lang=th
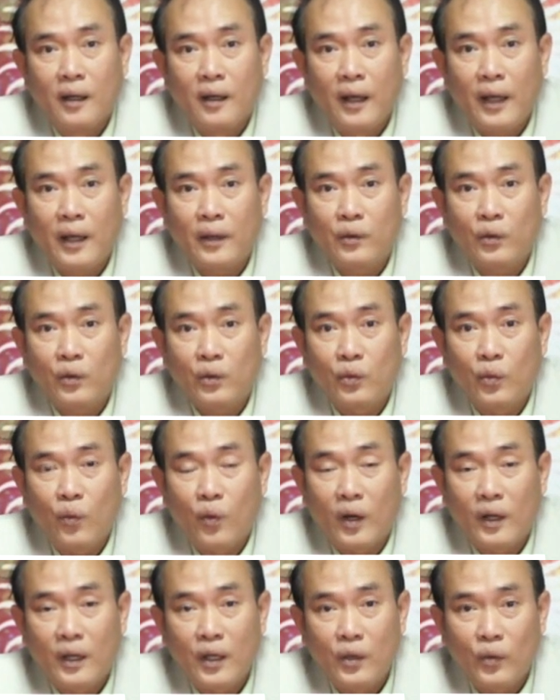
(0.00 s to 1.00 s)
เลขทุกตั
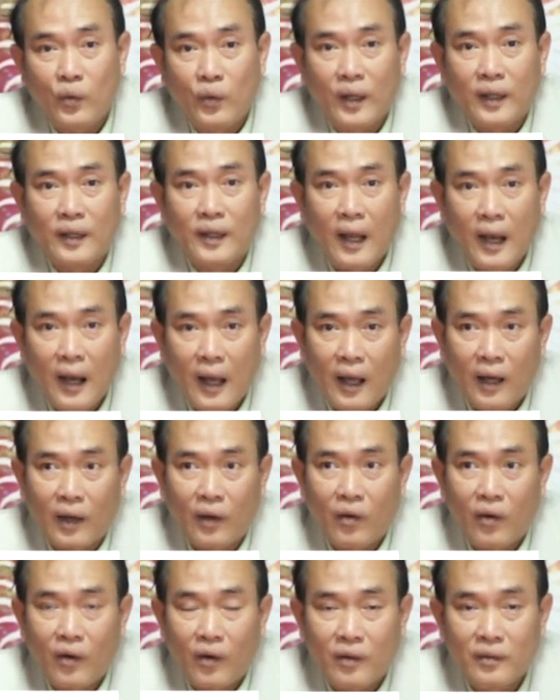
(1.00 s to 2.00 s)
วที่อยู่ในตาราง
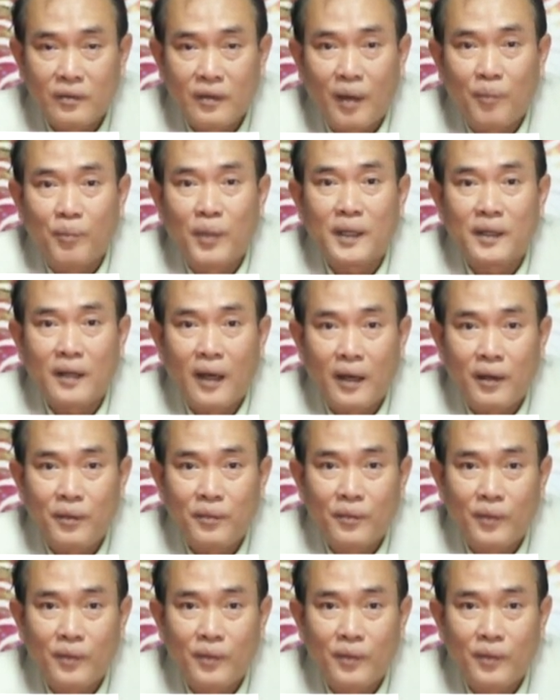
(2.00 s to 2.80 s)
ก็นำไปใช้